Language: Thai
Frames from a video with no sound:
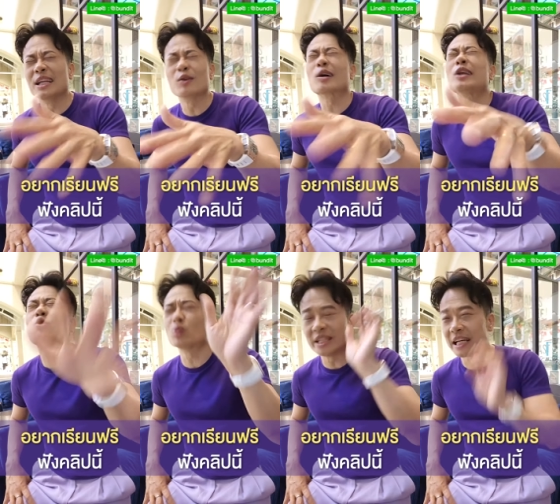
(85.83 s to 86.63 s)
มาดีกว่า
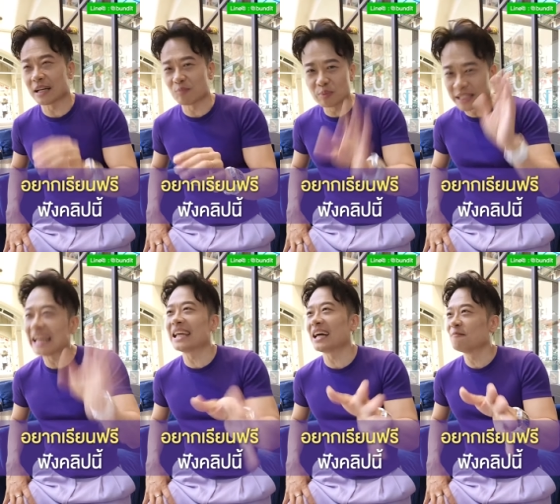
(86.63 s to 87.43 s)
ที่คุณคิดอีกอะผมคิด
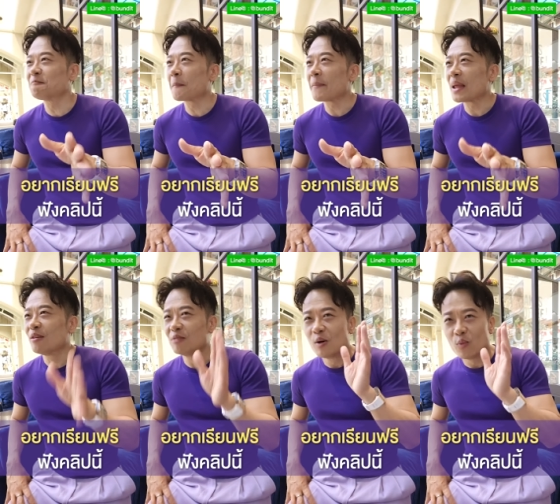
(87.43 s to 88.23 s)
แค่เนี้ยจริงค่ะ